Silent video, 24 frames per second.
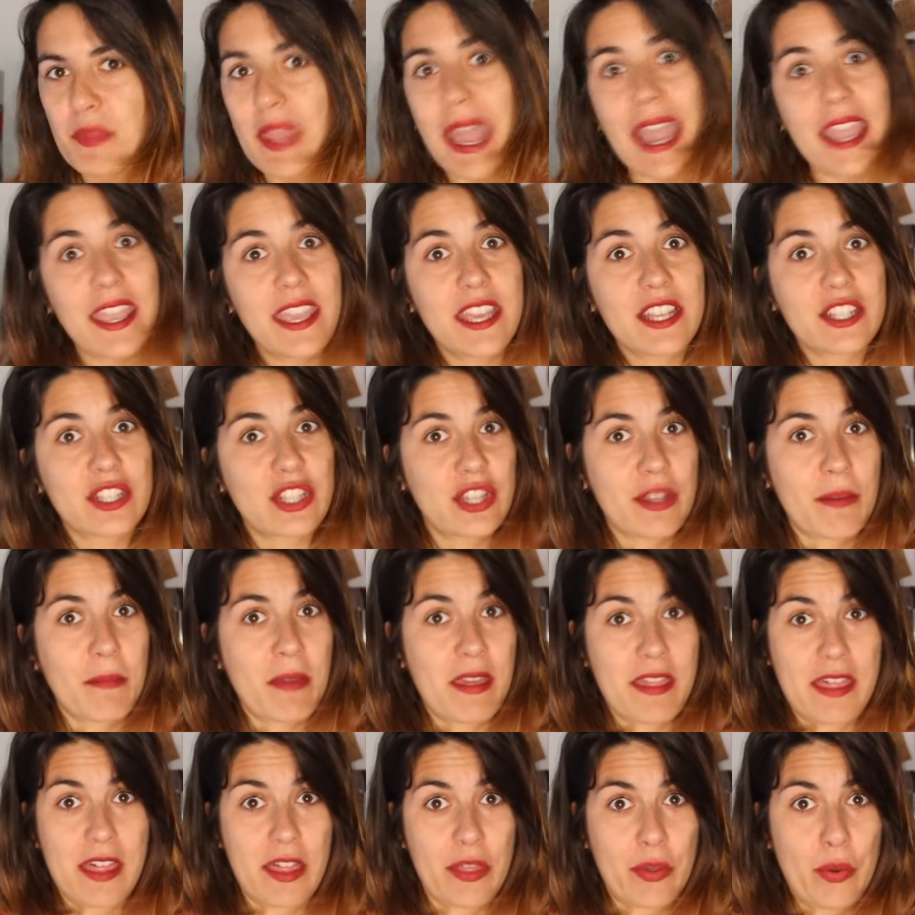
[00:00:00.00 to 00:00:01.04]
Ahí es donde
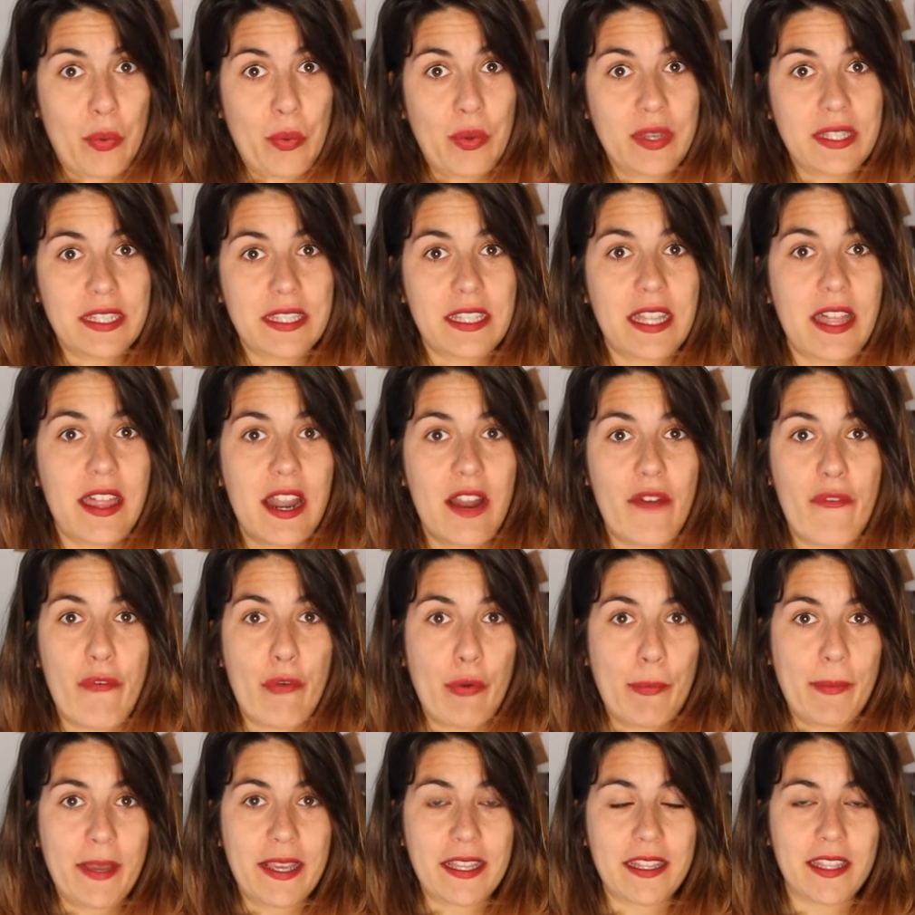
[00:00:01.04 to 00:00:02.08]
me he dado cuenta de la
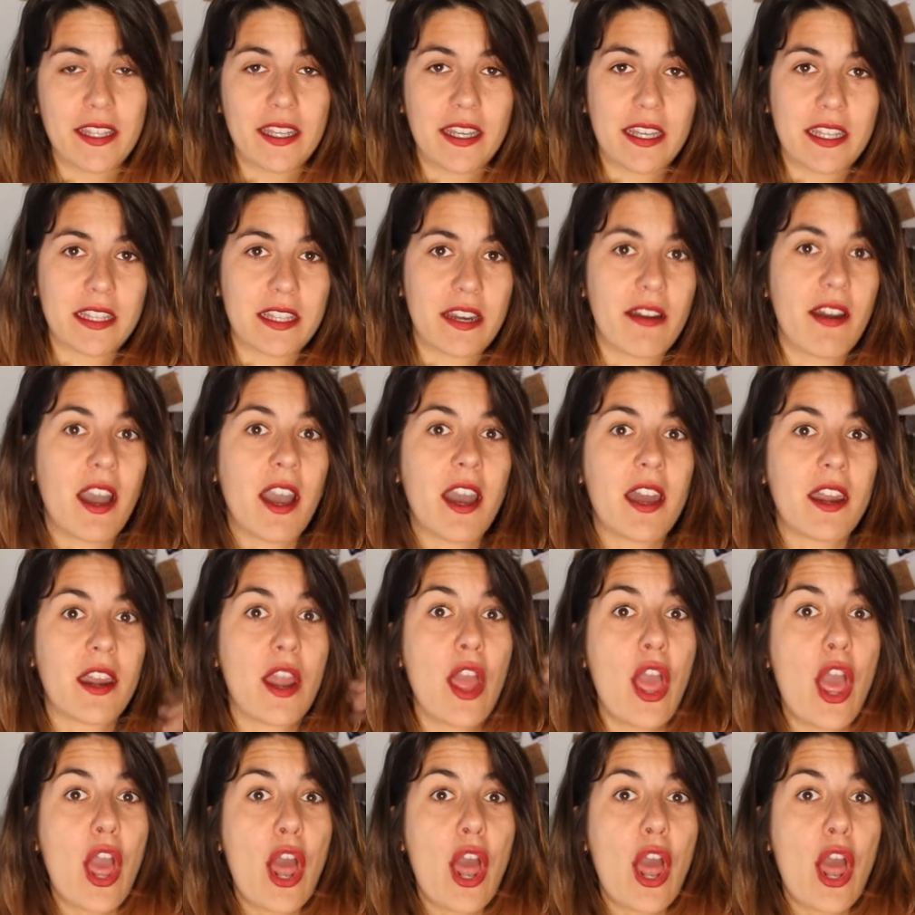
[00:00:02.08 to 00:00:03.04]
forma que tienen que trabajar